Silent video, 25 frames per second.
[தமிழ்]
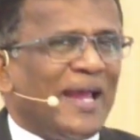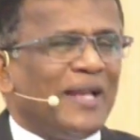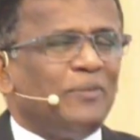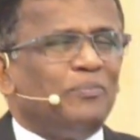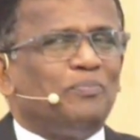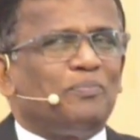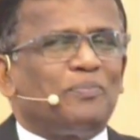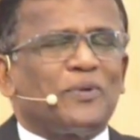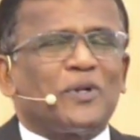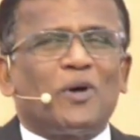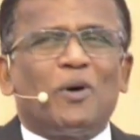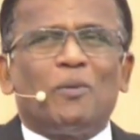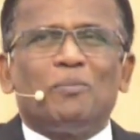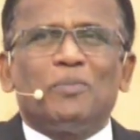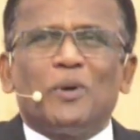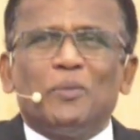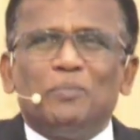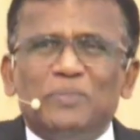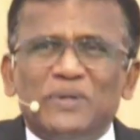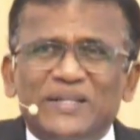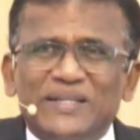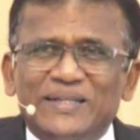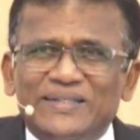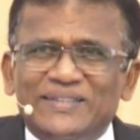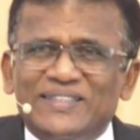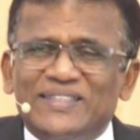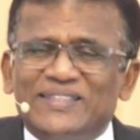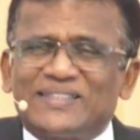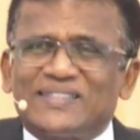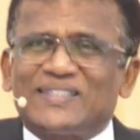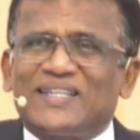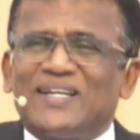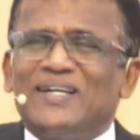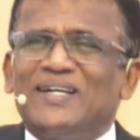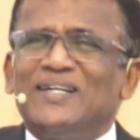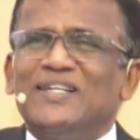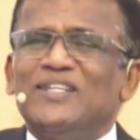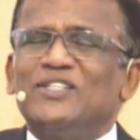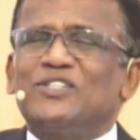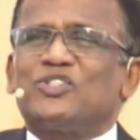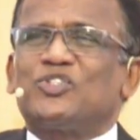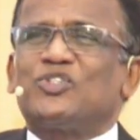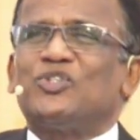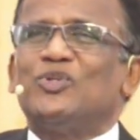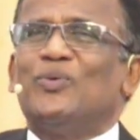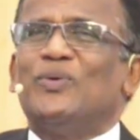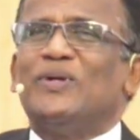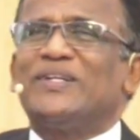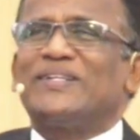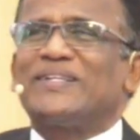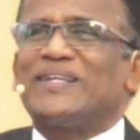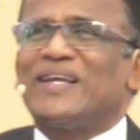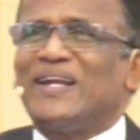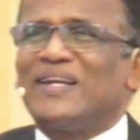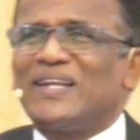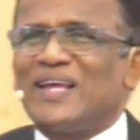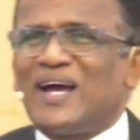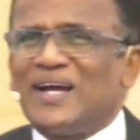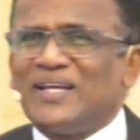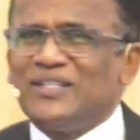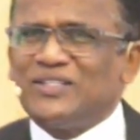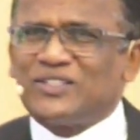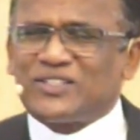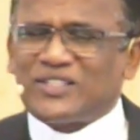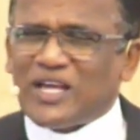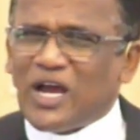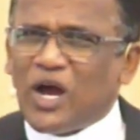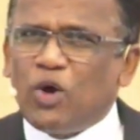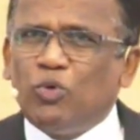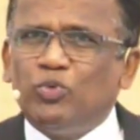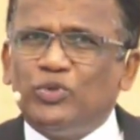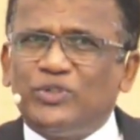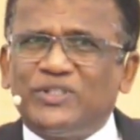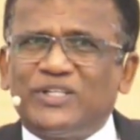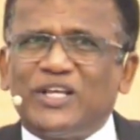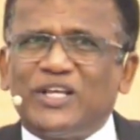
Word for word: அண்ட் ப்ராபப்ளி டிஸ்கஸ் யூ வில் ரியலைஸ் ஹவு